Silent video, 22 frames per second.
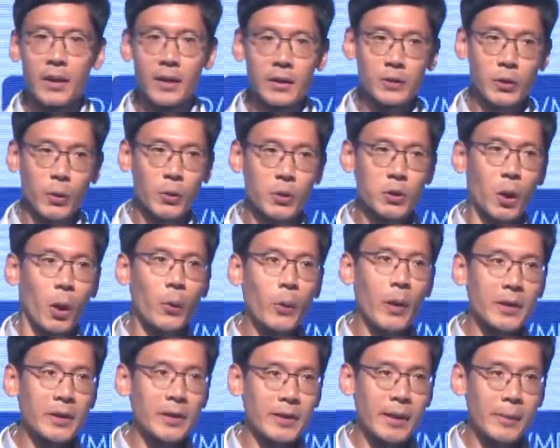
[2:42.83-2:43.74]
서로
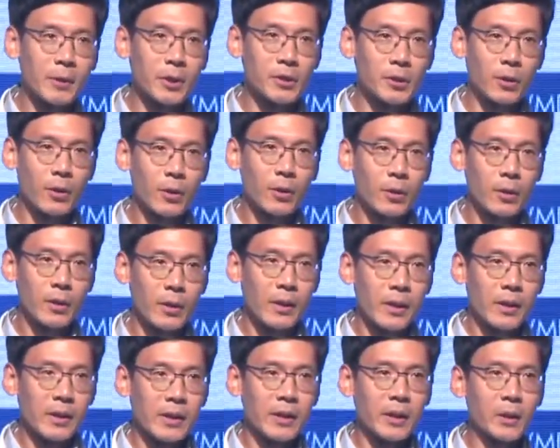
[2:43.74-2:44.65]
전환이 되면서
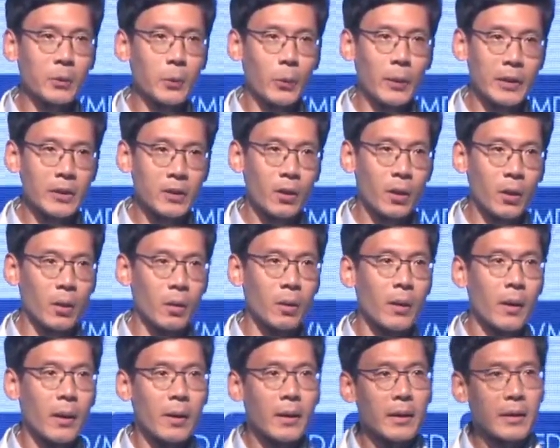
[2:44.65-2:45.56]
이를 통해서
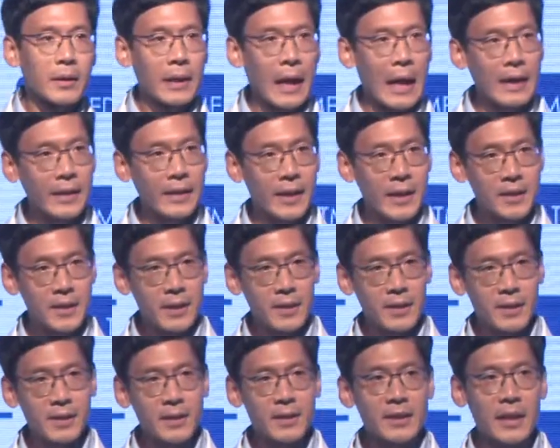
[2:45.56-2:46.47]
각
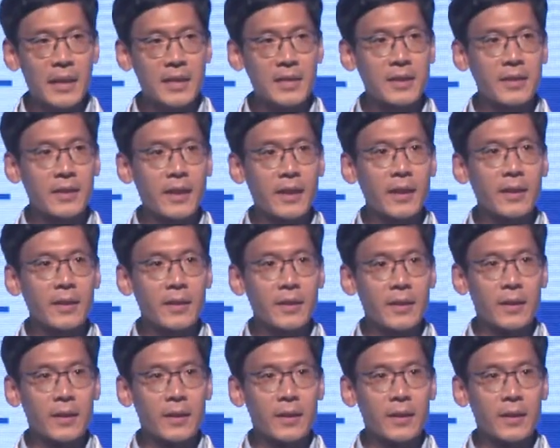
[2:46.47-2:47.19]
개체들은 자신의